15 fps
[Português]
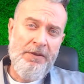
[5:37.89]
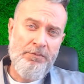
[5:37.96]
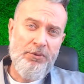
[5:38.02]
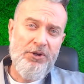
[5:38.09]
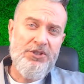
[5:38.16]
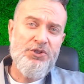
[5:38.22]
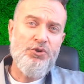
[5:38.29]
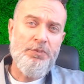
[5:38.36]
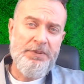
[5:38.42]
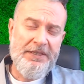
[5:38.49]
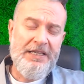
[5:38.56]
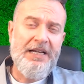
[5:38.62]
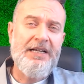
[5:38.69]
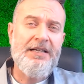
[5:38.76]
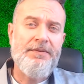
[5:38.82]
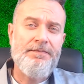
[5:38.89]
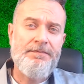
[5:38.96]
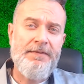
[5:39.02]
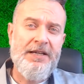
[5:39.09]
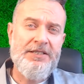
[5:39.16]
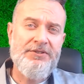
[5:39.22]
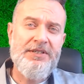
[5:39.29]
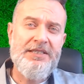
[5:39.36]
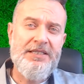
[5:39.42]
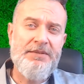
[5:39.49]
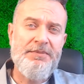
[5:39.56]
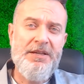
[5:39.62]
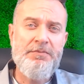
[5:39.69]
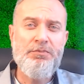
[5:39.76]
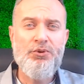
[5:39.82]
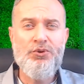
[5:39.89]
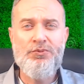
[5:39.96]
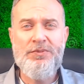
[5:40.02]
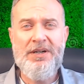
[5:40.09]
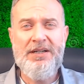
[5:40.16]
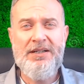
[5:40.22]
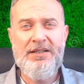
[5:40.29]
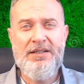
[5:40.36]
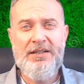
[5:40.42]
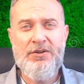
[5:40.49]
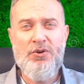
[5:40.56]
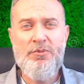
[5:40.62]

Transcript: pode se optar às vezes também por uma